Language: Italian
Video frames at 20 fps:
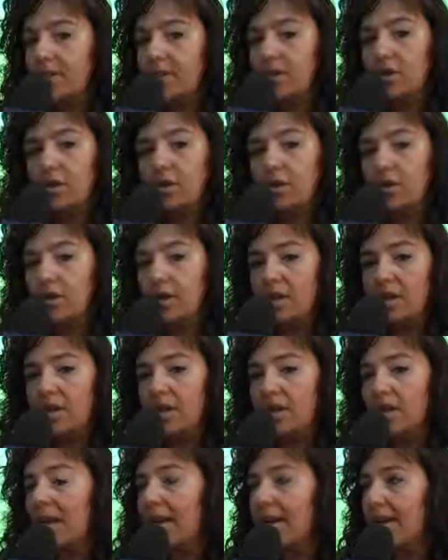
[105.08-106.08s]
fino eh,
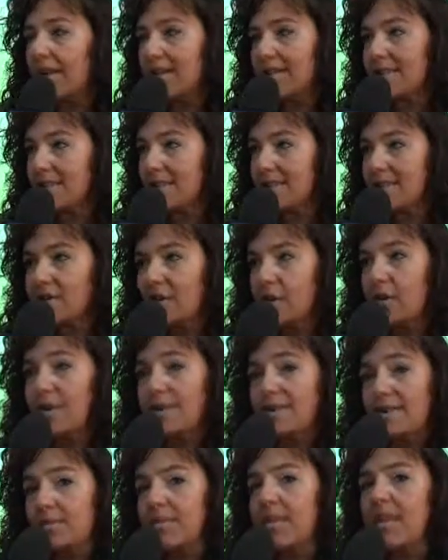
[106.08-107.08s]
alla
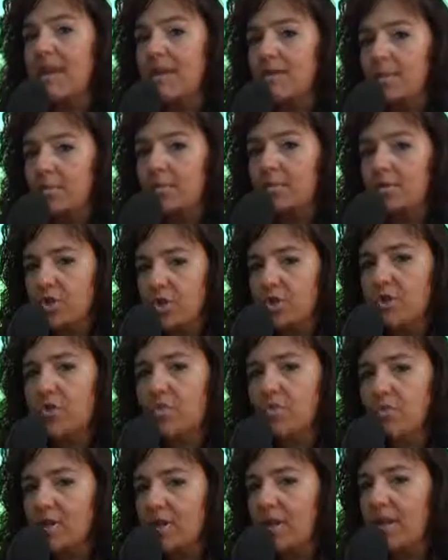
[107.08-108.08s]
Cassazione, siamo tra l'altro appoggiati
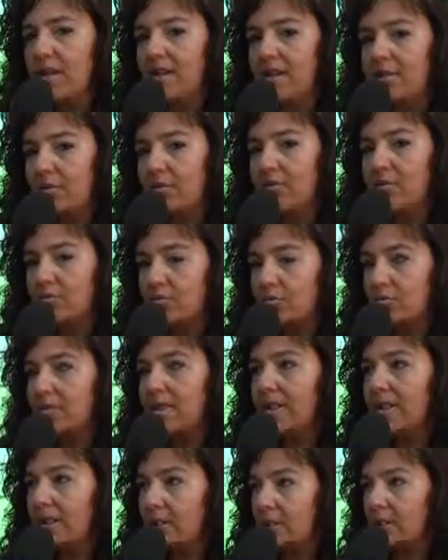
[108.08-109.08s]
comunque dalla
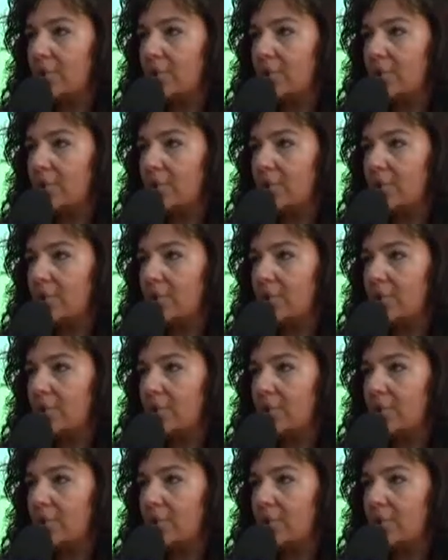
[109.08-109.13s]
consulta della